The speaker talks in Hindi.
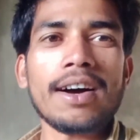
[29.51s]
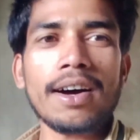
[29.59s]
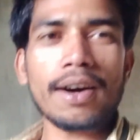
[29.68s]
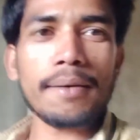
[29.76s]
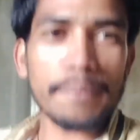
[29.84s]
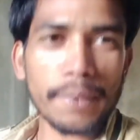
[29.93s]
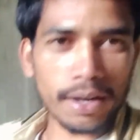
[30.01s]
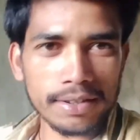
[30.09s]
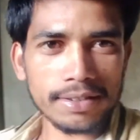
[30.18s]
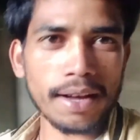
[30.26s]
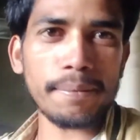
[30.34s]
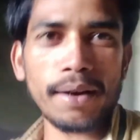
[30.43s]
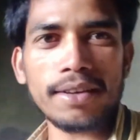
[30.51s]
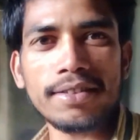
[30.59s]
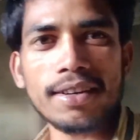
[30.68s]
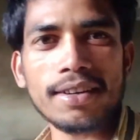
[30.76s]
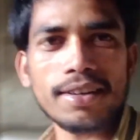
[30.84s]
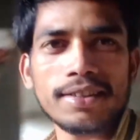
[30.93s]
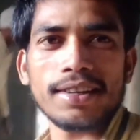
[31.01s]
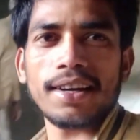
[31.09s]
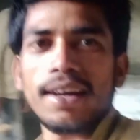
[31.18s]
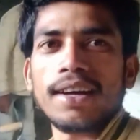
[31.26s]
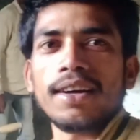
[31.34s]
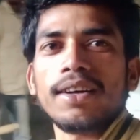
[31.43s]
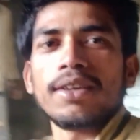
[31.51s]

हाँ, हम फरस का प्लस्तर करते हैं